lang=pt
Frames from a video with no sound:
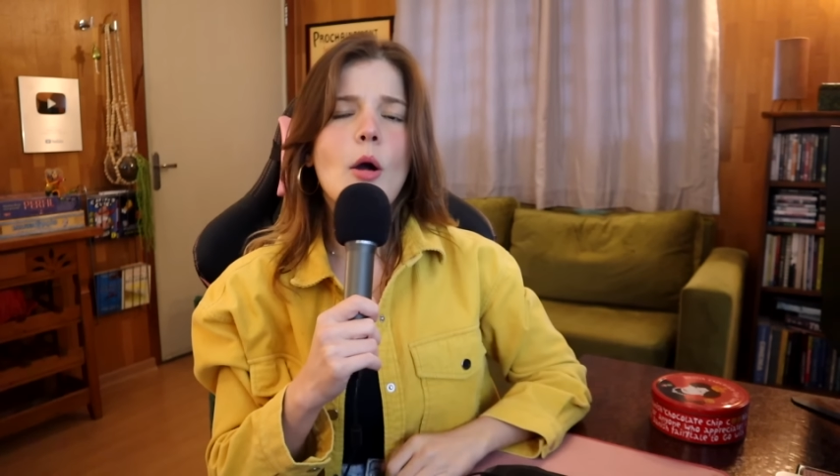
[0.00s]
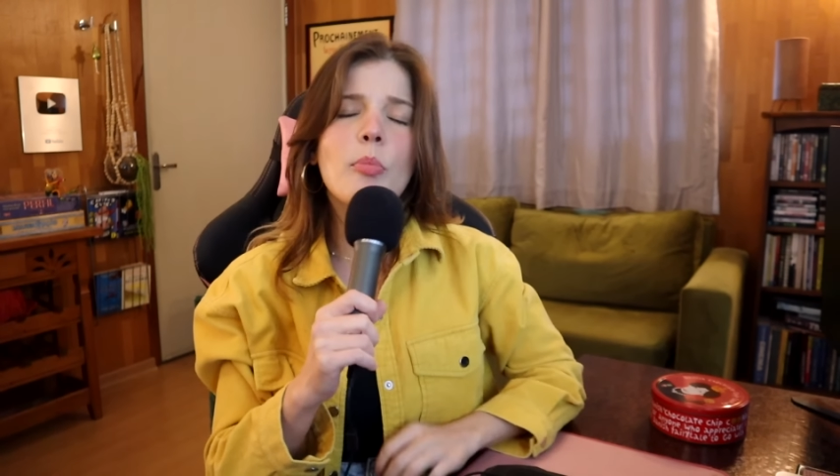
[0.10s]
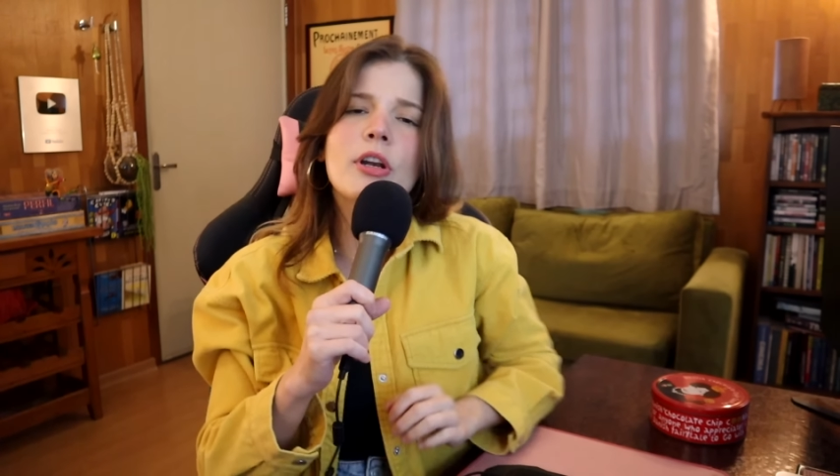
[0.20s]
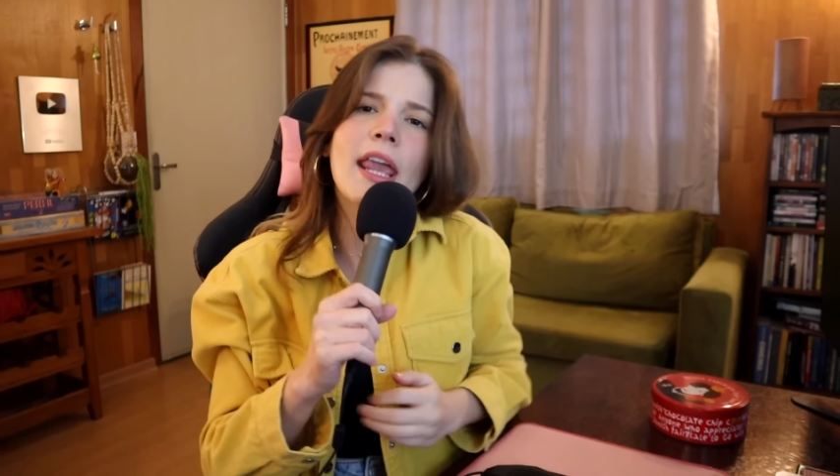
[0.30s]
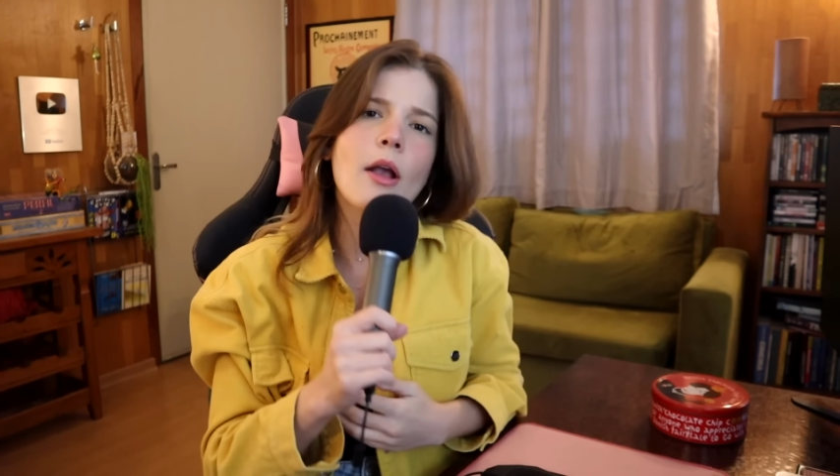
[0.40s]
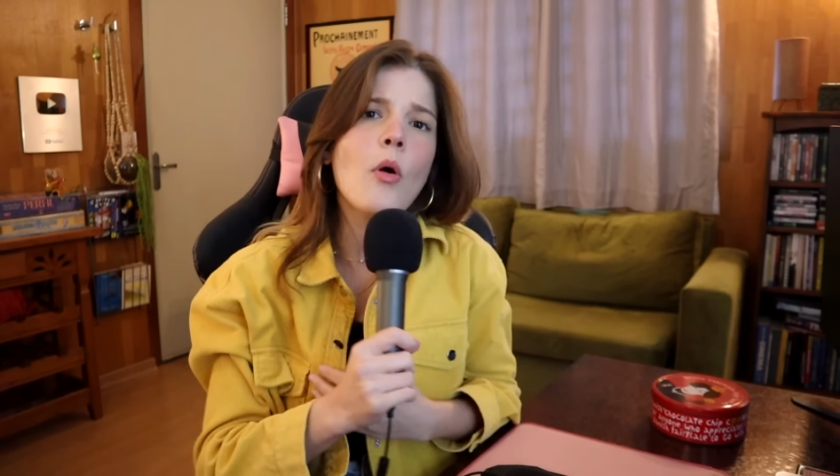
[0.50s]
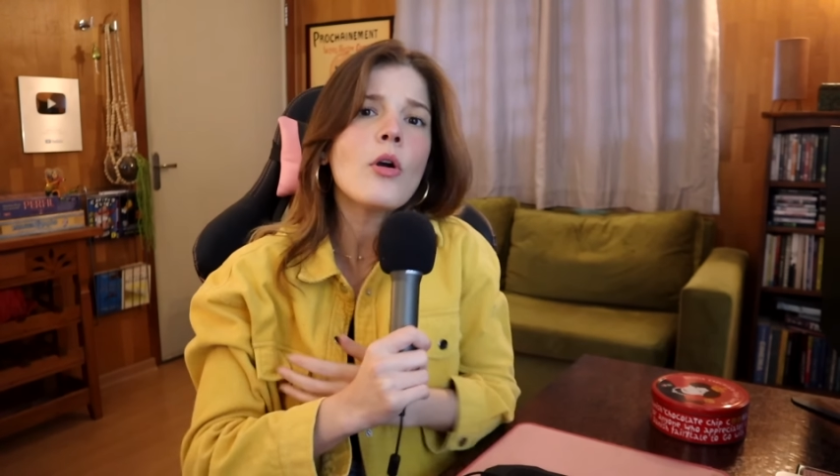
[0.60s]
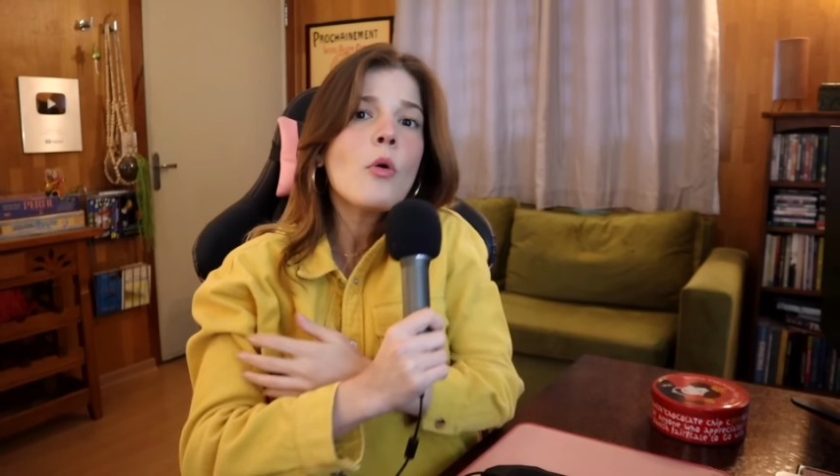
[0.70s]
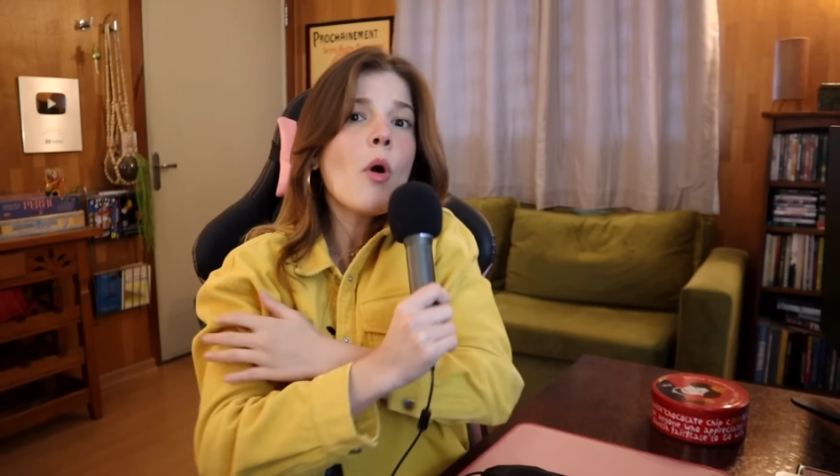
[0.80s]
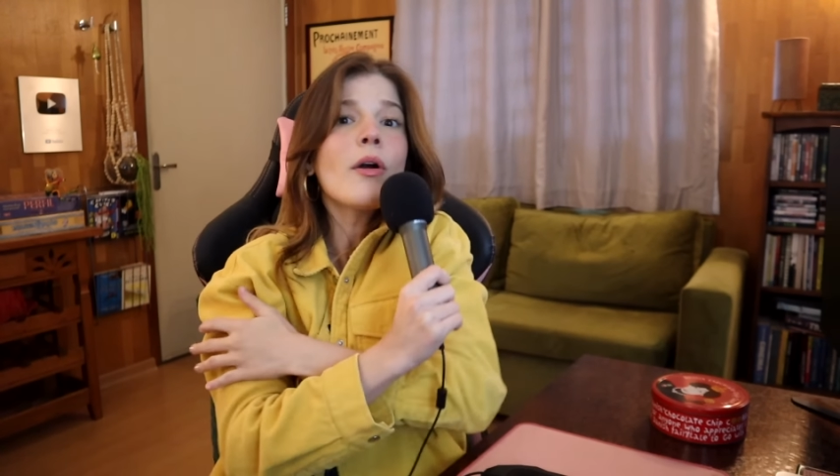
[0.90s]
Por quê? Qual,
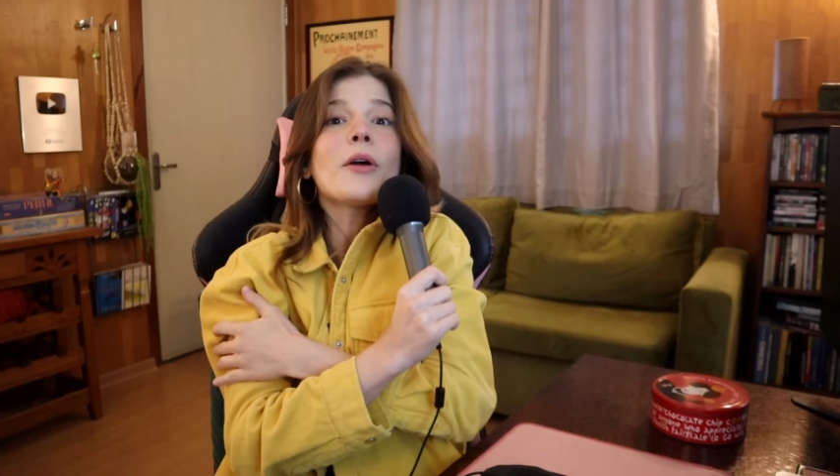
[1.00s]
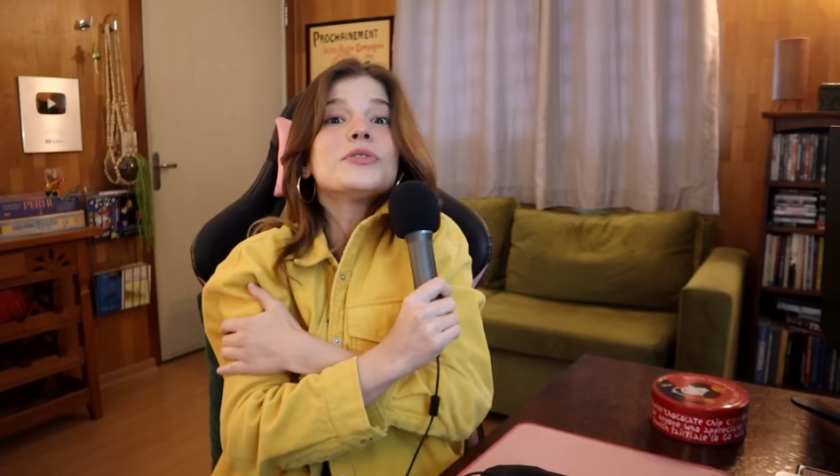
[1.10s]
qual que é o ah.